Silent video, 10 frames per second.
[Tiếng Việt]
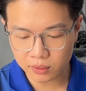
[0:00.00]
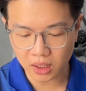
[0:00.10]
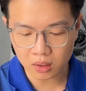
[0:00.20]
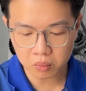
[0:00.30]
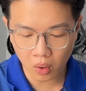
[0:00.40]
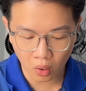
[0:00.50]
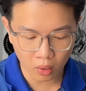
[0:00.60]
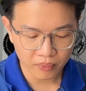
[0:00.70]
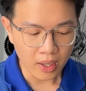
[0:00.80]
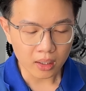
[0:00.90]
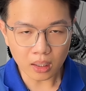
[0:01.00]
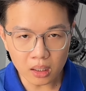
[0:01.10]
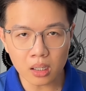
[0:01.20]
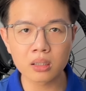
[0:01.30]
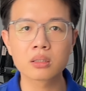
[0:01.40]
điều chỉnh tốc độ
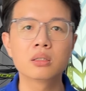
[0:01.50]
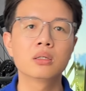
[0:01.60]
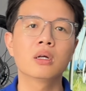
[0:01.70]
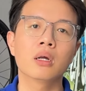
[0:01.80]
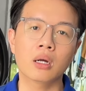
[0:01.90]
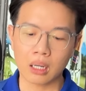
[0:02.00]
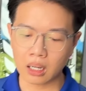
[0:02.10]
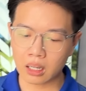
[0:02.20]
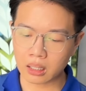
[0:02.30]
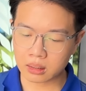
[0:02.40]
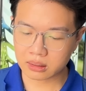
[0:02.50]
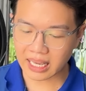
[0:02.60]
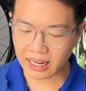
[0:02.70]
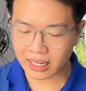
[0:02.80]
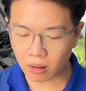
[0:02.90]
thường à,
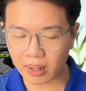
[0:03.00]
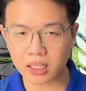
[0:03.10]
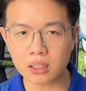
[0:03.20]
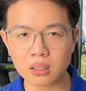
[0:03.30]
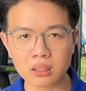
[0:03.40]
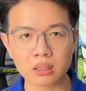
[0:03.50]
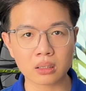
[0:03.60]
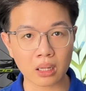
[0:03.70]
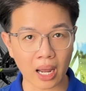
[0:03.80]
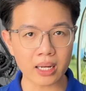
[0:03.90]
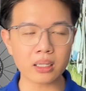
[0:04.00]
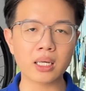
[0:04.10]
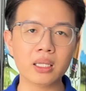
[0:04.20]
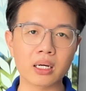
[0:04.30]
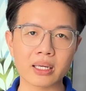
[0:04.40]
dạng cái đồng này thường thấy
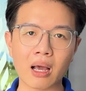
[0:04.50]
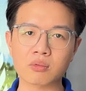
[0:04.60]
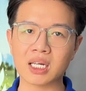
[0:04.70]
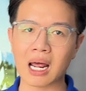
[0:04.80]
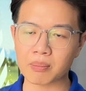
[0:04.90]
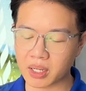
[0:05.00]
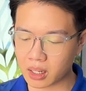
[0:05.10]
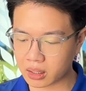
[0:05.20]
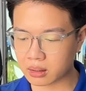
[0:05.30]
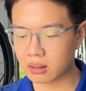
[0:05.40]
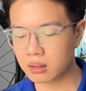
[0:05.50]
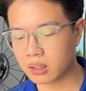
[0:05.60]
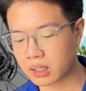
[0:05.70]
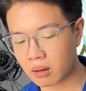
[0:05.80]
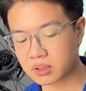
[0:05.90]
trên những dòng xe đạp địa hình
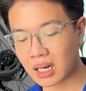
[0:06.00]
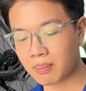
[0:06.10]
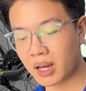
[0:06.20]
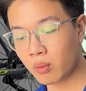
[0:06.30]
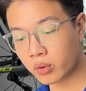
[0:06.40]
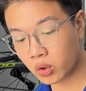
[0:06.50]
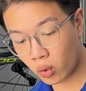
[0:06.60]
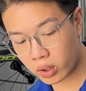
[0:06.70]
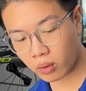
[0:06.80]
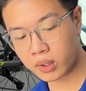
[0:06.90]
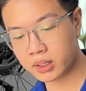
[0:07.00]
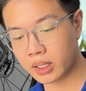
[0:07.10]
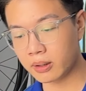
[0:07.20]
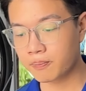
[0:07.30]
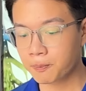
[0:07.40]
những dòng xe đạp leo núi đó quý anh
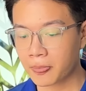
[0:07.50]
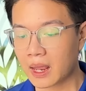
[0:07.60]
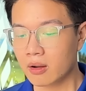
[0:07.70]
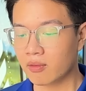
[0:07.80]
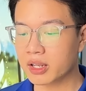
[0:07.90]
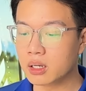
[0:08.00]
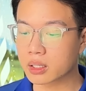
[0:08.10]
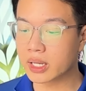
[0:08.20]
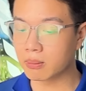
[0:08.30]
chị và nhược